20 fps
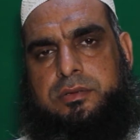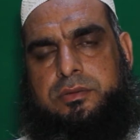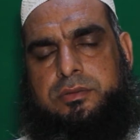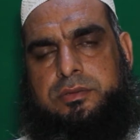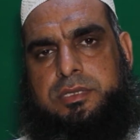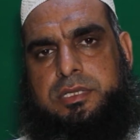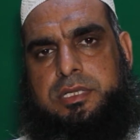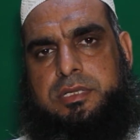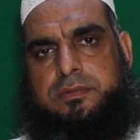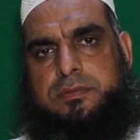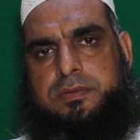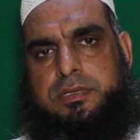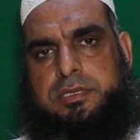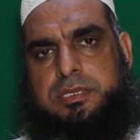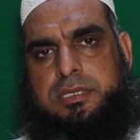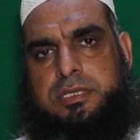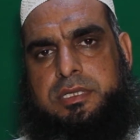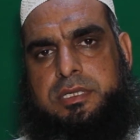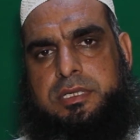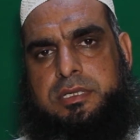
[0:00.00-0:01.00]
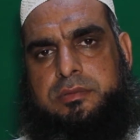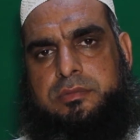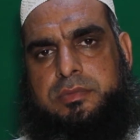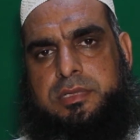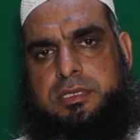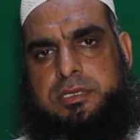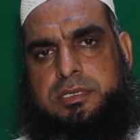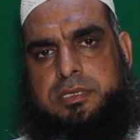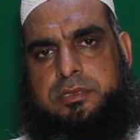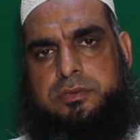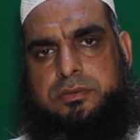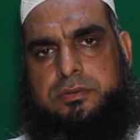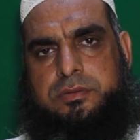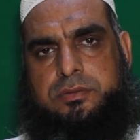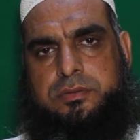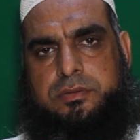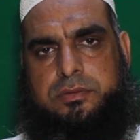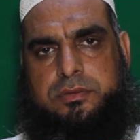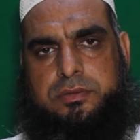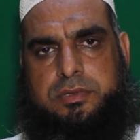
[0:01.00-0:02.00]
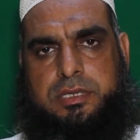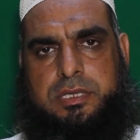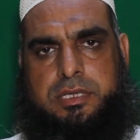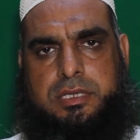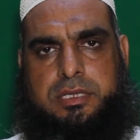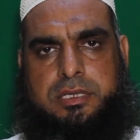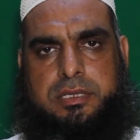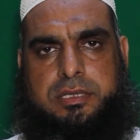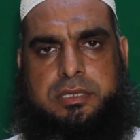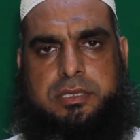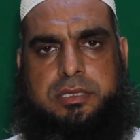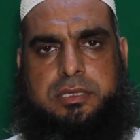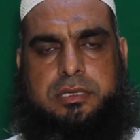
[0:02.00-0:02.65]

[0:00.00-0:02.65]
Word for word: उसके फजर की नमाज से शुरू होता है